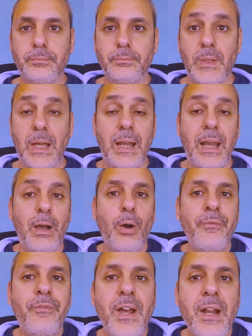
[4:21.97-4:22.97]
E la
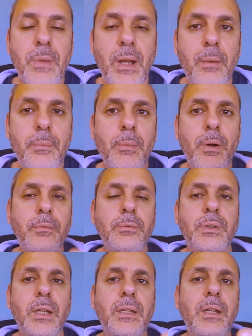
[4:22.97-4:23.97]
conferma l'abbiamo
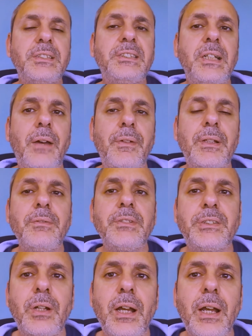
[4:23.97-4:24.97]
avuta ieri sera, avete
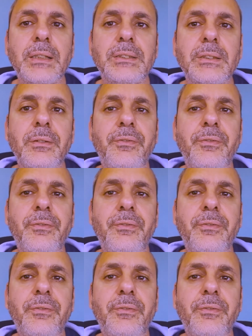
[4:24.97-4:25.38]
visto ragazzi?